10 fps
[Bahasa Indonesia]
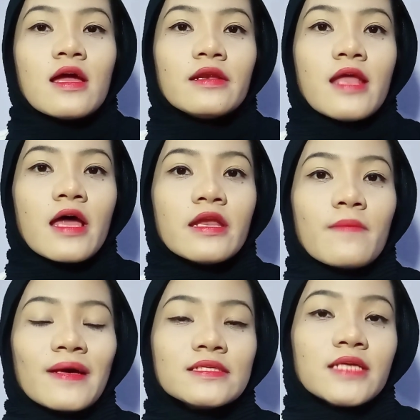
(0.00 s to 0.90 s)
Dan
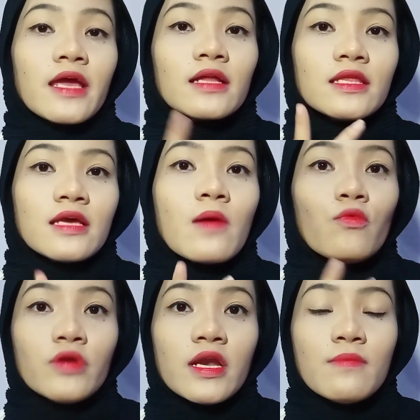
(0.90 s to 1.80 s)
yang pastinya yang ketiga
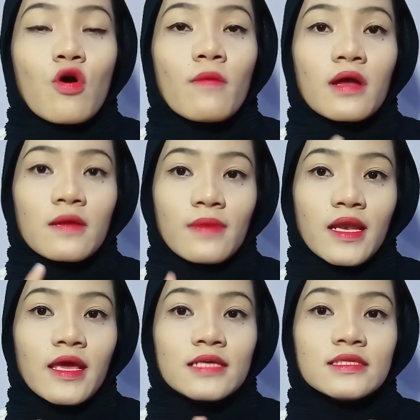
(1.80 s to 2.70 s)
mudah dibawa
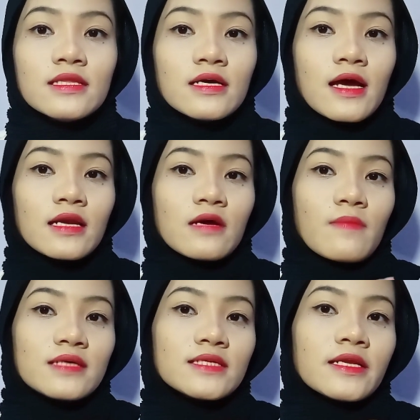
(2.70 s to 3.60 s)
kemana-mana ya guys, dengan
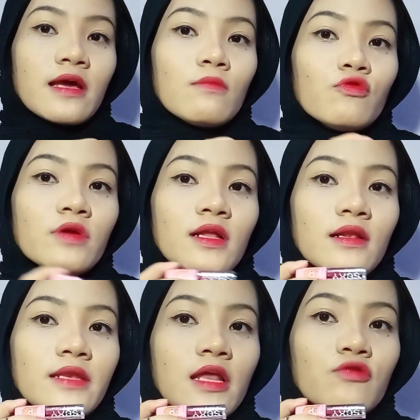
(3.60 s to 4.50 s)
kemasan yang
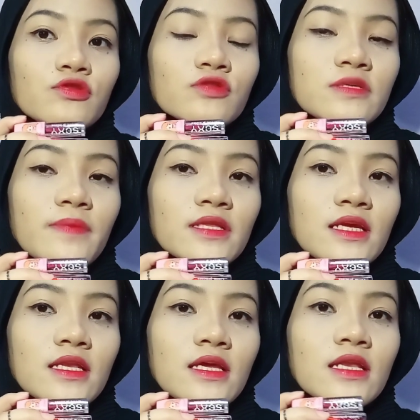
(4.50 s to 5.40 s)
mungil dan lucu
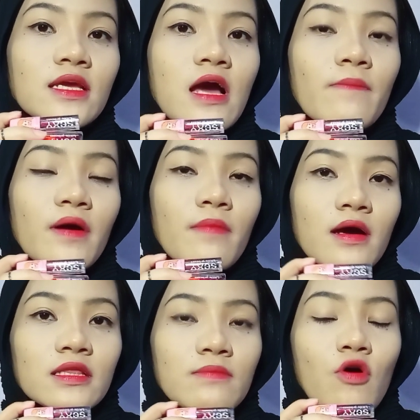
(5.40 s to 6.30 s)
seperti ini, ini gampang
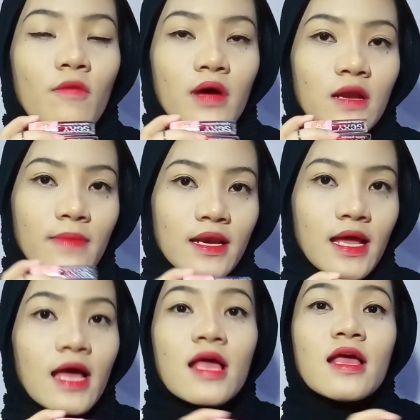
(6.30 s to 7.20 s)
banget dibawa
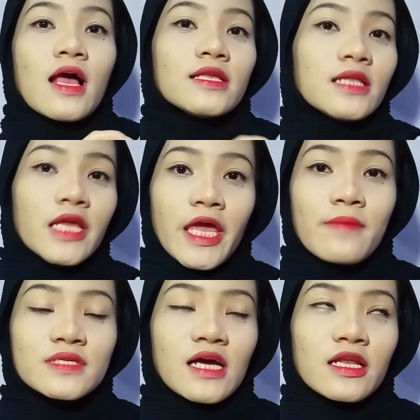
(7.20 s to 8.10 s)
kemana-mana jadi
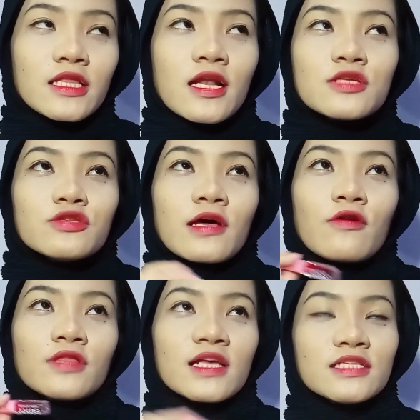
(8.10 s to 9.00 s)
kayak misalkan kita langsung
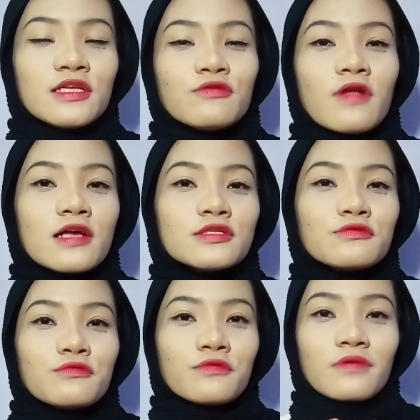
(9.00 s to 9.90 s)
taruh tas itu
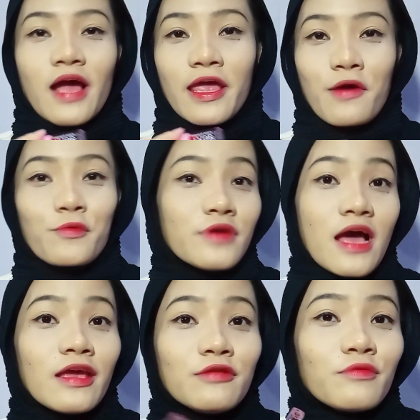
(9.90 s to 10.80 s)
langsung kayak
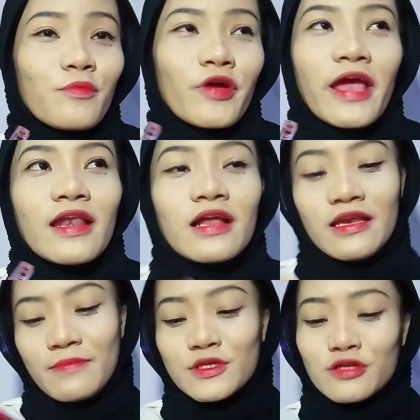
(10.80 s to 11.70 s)
udah gitu kayak enak
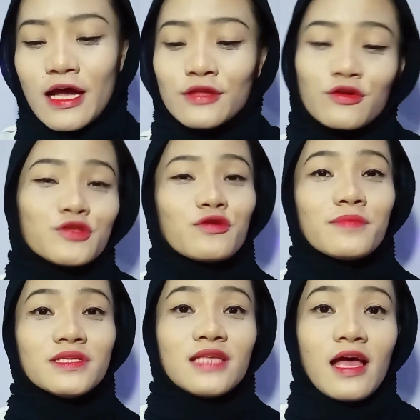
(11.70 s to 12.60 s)
dimasukin kantong juga
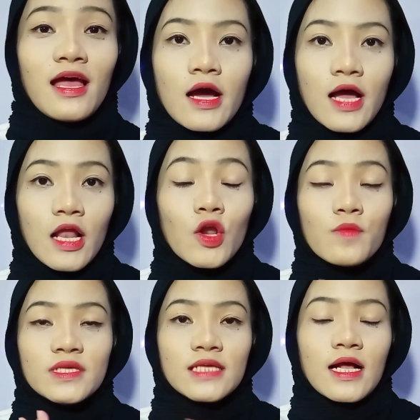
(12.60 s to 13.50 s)
bisa
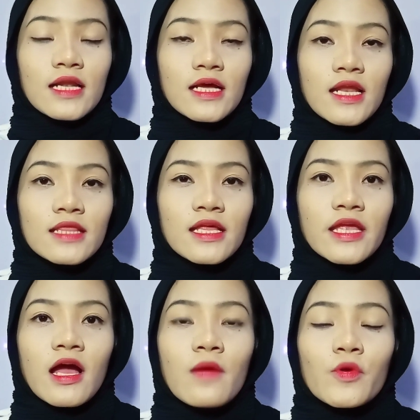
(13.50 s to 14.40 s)
kalau misalkan kalian
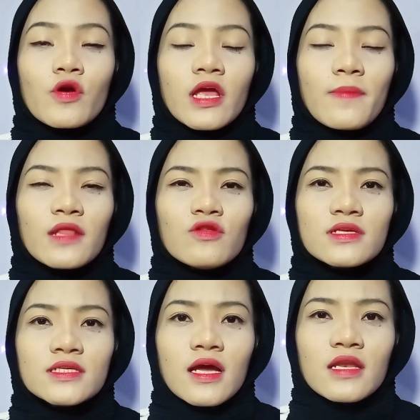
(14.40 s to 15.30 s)
tanya kak produknya patut
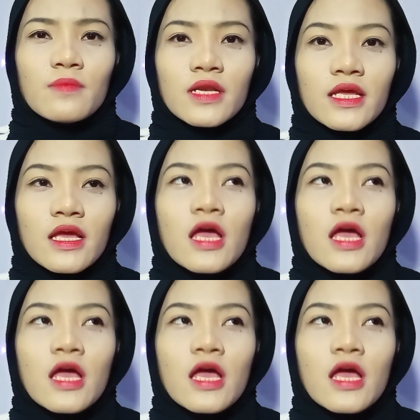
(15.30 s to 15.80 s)
nggak sih kak dibeli